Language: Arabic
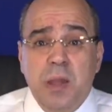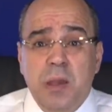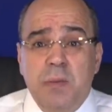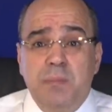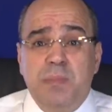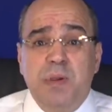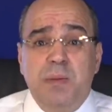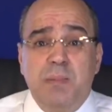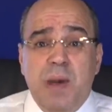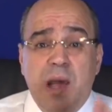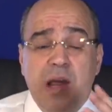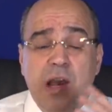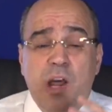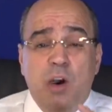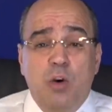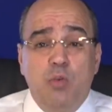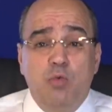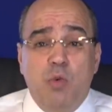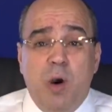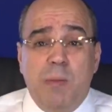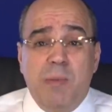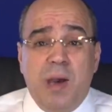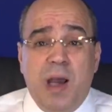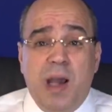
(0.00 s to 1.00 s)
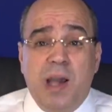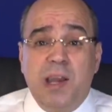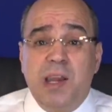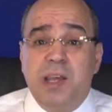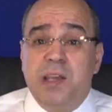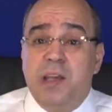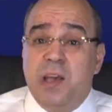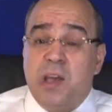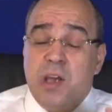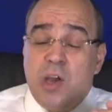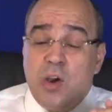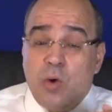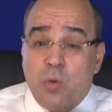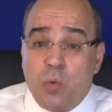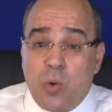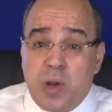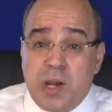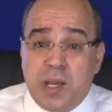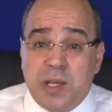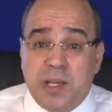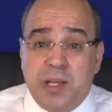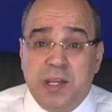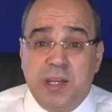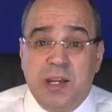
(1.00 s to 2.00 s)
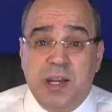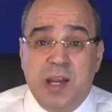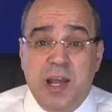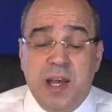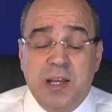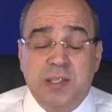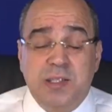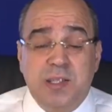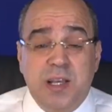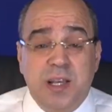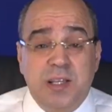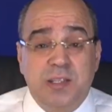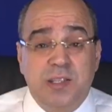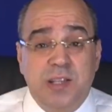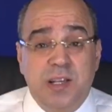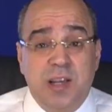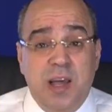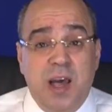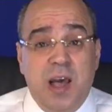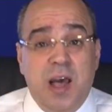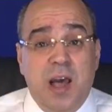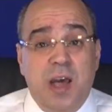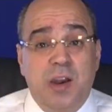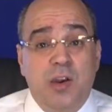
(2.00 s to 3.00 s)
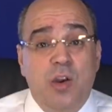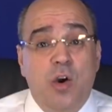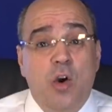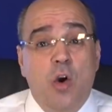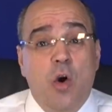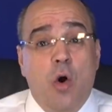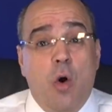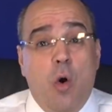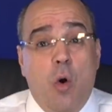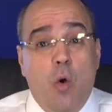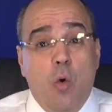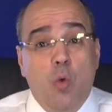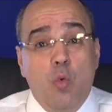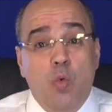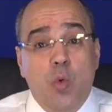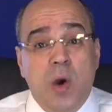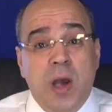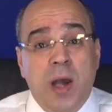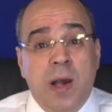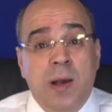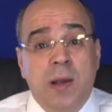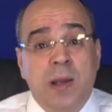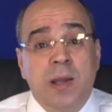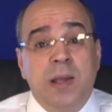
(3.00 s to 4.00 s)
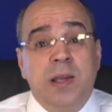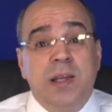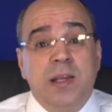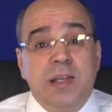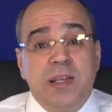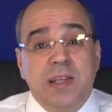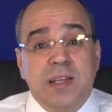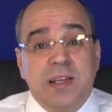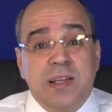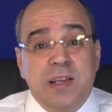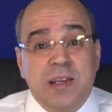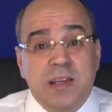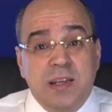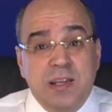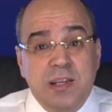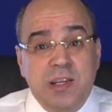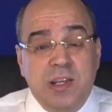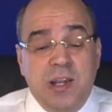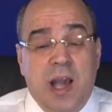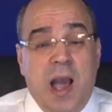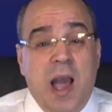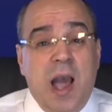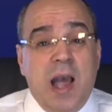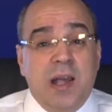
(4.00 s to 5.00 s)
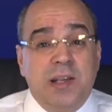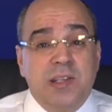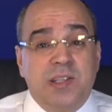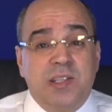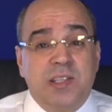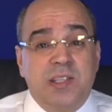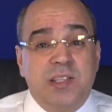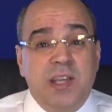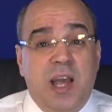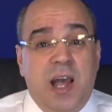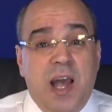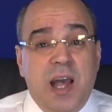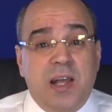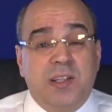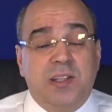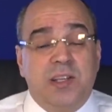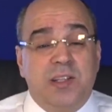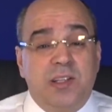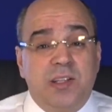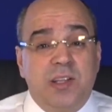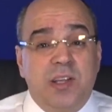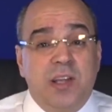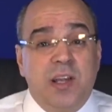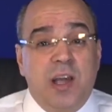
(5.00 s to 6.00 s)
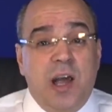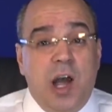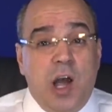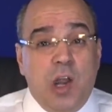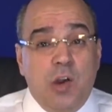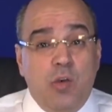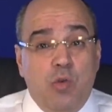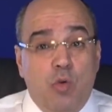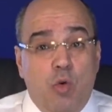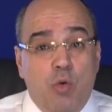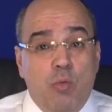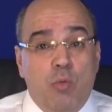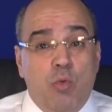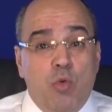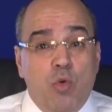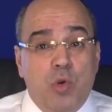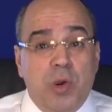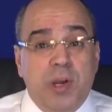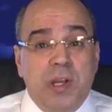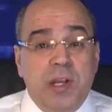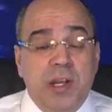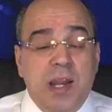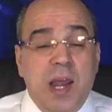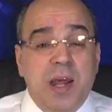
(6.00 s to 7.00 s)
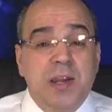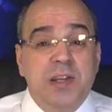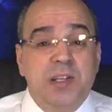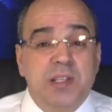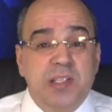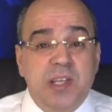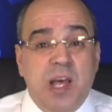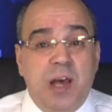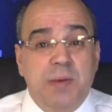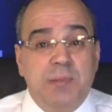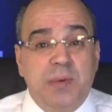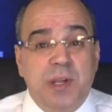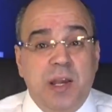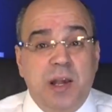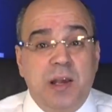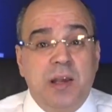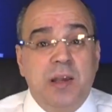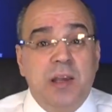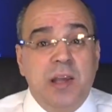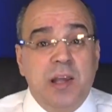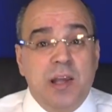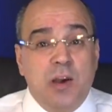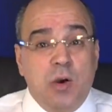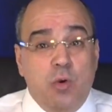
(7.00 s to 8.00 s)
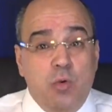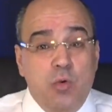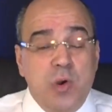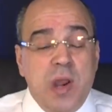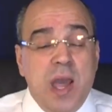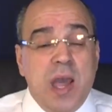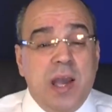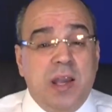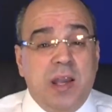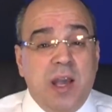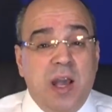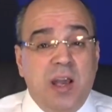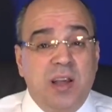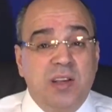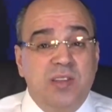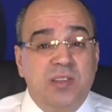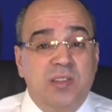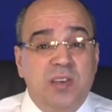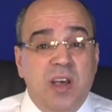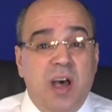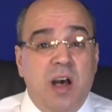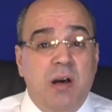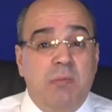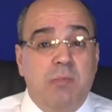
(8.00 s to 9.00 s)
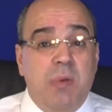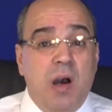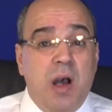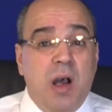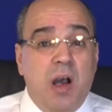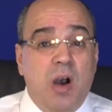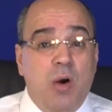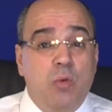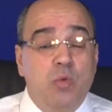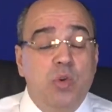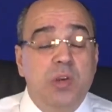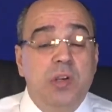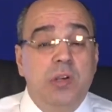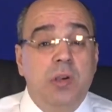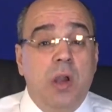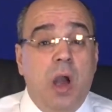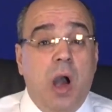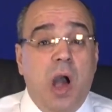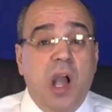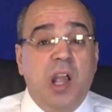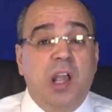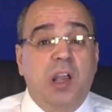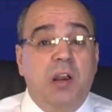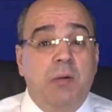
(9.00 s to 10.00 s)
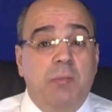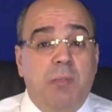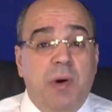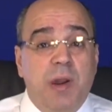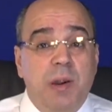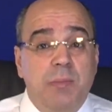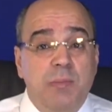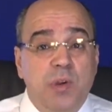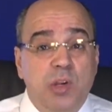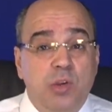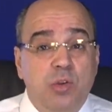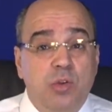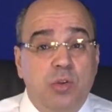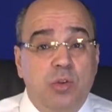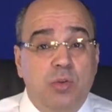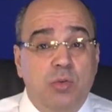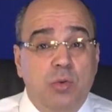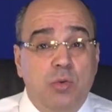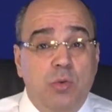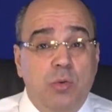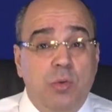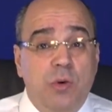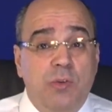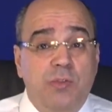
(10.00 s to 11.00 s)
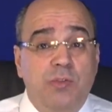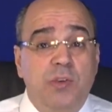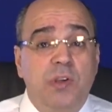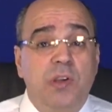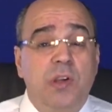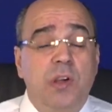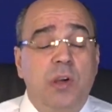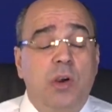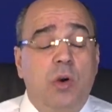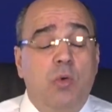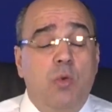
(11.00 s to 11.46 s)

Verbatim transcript: بما له وما عليه ولكن الأساس الآن هو استعادة الأمور إلى نصابها هناك عصابة قوية أكبر من توفيق